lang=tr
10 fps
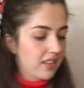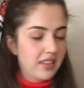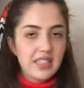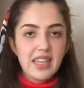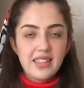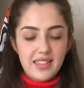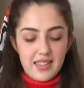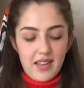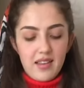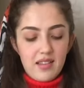
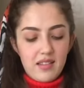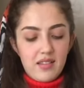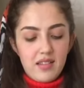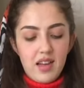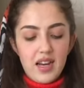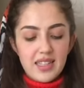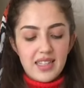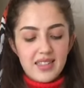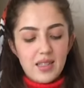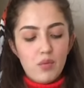Niyeyse
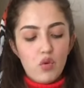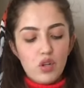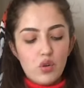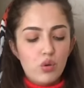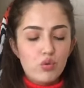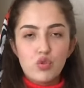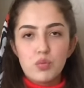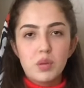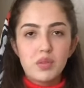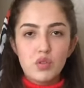herkesle böyle
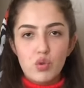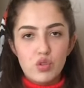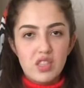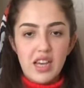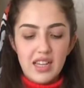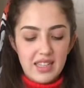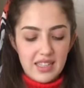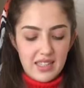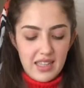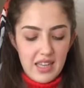konuşma, bir sosyallik,